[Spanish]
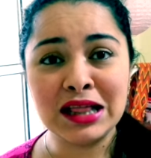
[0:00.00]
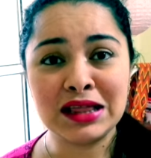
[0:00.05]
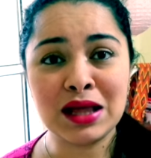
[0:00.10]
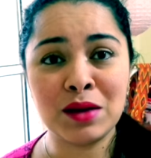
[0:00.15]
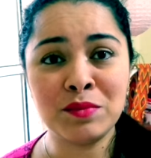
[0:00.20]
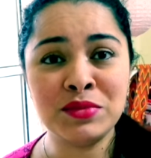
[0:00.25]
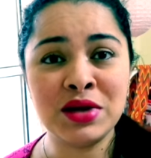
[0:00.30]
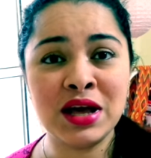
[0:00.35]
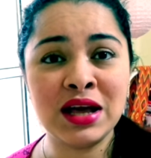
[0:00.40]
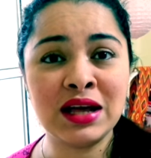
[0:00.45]

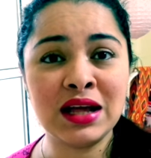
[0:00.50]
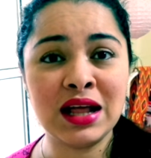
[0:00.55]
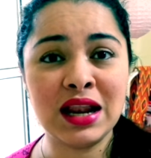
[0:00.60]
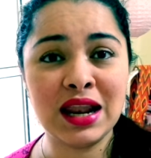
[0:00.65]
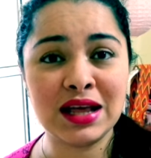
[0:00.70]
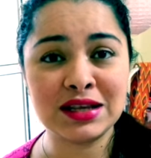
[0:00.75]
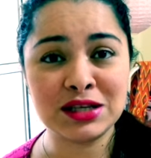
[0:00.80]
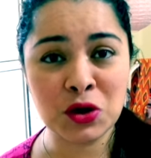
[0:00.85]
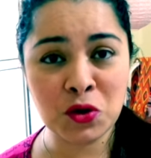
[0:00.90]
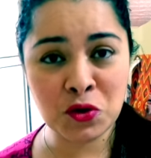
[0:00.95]
También
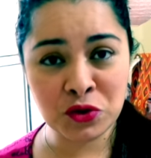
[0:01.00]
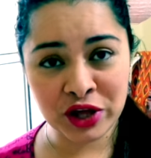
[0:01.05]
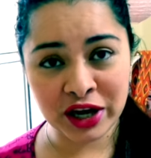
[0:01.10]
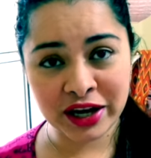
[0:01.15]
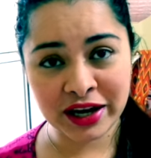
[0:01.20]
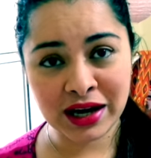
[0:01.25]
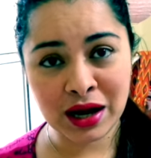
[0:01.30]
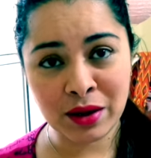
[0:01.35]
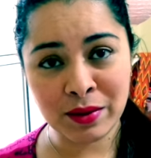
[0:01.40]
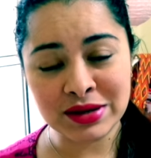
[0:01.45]
la segunda
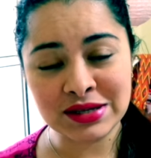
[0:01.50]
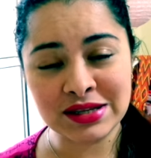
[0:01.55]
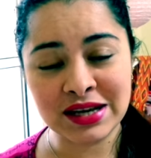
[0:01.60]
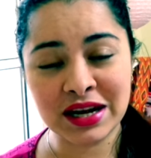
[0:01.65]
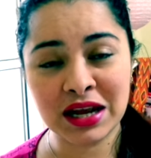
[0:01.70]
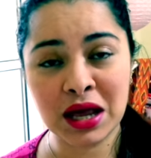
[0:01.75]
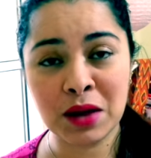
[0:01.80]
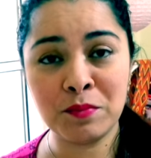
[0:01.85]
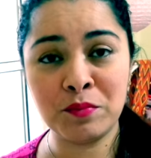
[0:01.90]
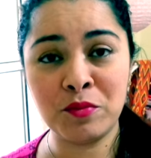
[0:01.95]
regla va a
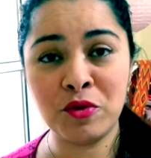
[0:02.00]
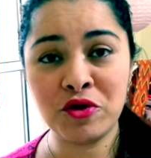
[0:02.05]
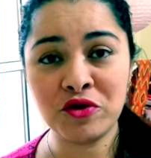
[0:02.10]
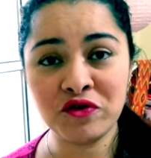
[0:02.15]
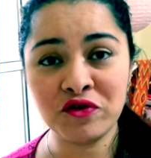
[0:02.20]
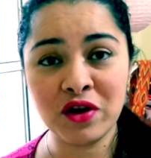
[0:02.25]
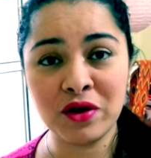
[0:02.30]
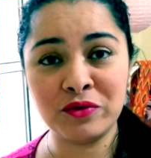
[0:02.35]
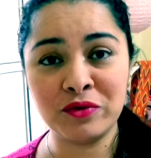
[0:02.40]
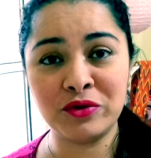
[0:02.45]
ser que
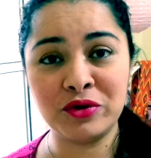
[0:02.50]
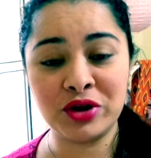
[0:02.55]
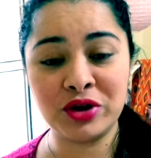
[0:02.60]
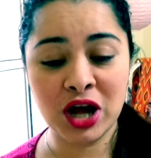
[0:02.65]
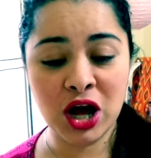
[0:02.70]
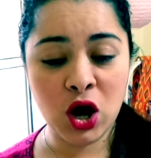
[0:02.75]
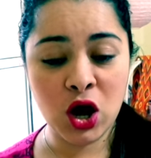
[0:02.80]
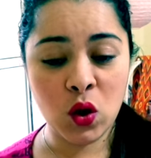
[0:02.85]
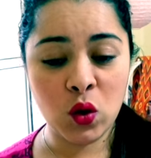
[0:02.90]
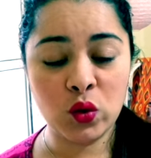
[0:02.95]
por
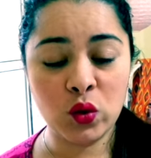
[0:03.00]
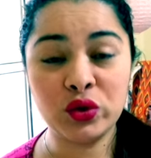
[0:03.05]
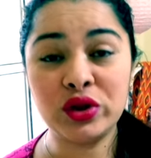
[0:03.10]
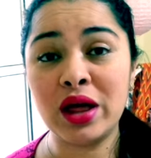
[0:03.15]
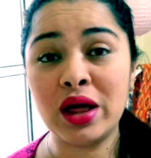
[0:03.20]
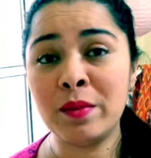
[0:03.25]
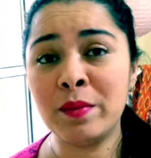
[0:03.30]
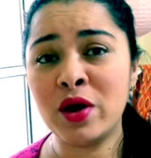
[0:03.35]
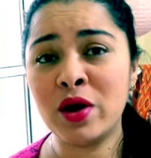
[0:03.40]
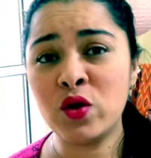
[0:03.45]
favor
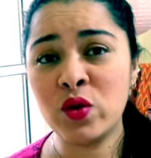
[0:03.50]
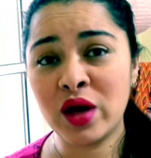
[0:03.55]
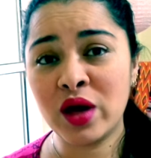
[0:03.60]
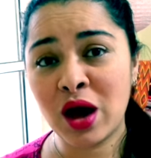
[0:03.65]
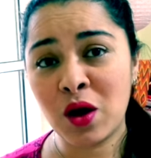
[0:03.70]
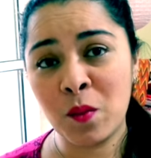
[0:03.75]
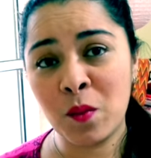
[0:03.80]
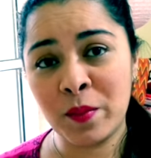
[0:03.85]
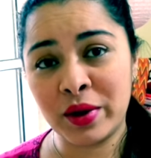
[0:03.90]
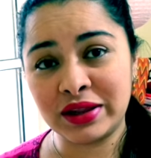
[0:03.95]
ustedes me ayuden
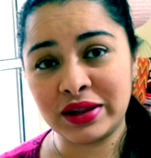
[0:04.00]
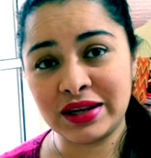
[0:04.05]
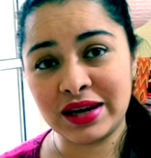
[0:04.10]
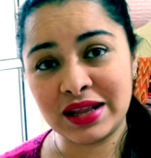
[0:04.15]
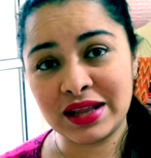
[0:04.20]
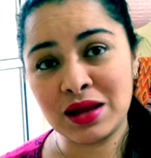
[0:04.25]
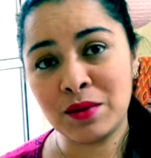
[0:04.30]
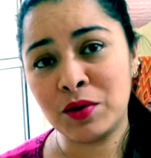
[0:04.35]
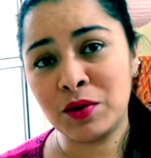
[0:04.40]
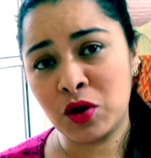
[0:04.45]
a
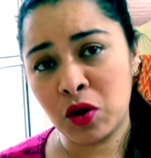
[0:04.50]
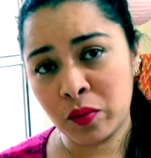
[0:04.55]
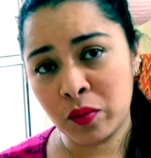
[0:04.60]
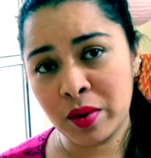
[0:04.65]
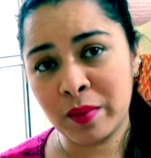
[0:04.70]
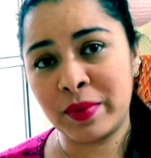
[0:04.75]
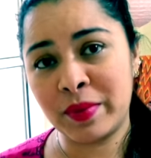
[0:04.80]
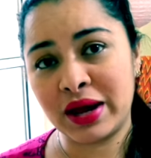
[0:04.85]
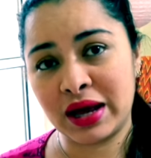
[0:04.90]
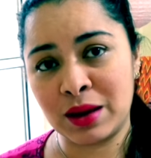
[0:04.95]
compartir este video
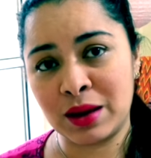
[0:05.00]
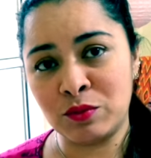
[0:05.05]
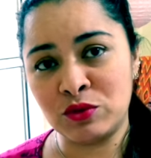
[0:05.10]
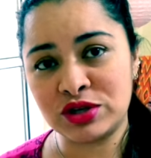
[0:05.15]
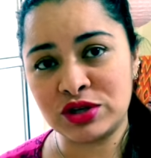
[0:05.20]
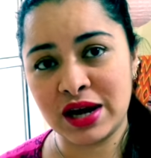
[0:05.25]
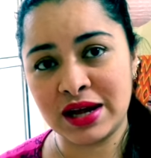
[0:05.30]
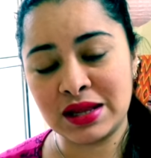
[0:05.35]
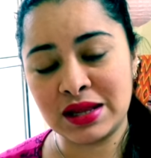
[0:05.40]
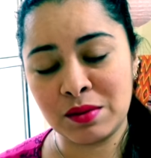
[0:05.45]
pues para que
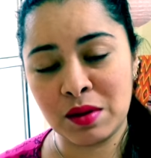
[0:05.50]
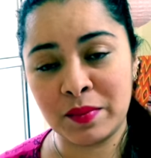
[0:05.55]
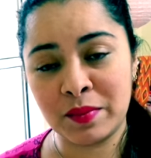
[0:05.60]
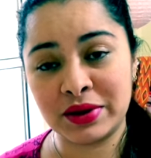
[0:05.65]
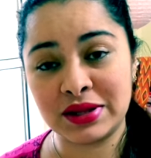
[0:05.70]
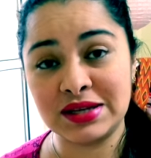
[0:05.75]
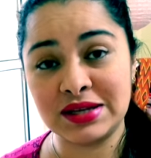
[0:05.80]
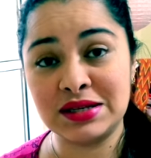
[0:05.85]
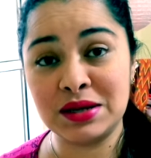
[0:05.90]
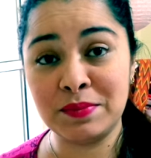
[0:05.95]
mucha gente más
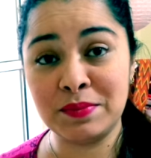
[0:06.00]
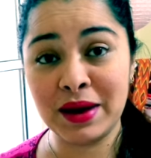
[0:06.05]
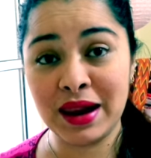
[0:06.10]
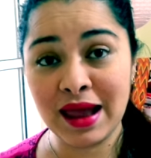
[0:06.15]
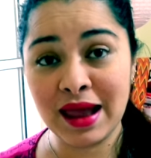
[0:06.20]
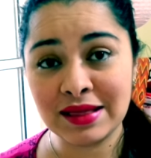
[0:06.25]
participe.